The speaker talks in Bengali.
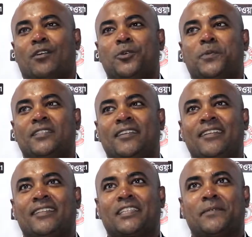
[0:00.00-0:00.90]
খুব
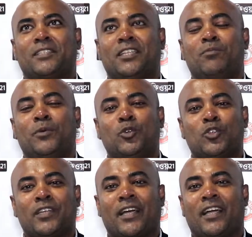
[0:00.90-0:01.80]
রিসেন্টলি দেখতে পাচ্ছিলাম বিভিন্ন
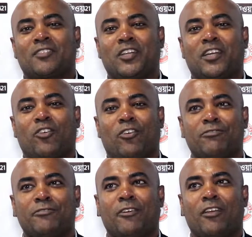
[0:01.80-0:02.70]
জায়গায় আসলে
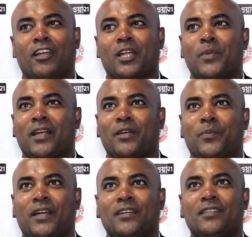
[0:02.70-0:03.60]
কফিওয়ালা নামে একটা
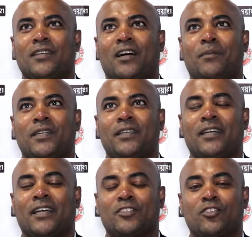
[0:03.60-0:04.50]
ব্র্যান্ড আমি
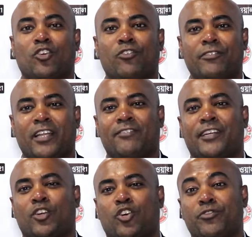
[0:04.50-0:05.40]
একজন কফি
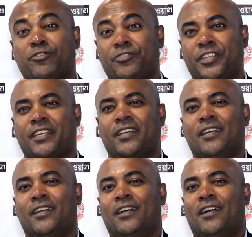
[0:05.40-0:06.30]
লাভার কফি ফ্রি
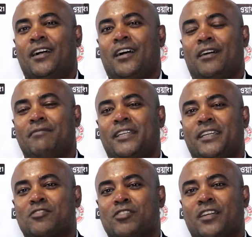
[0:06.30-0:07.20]
আমি
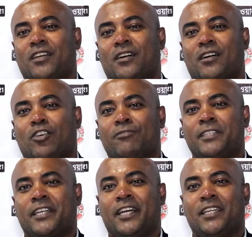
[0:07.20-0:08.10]
আসলে
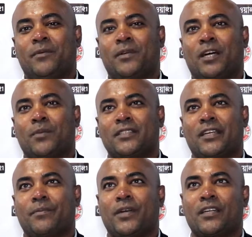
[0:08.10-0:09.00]
কফি খাই এবং আমরা
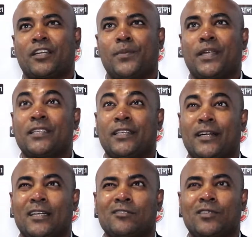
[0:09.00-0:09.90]
যারা ব্র্যান্ড হিসেবে
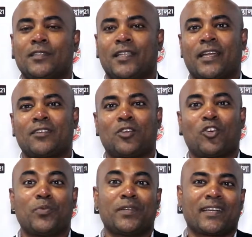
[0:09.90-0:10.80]
কাজ করি তাদেরকে আসলে
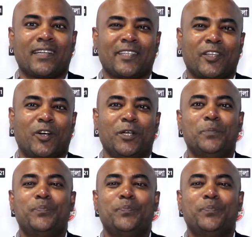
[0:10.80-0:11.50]
কফিটা খেতে হয়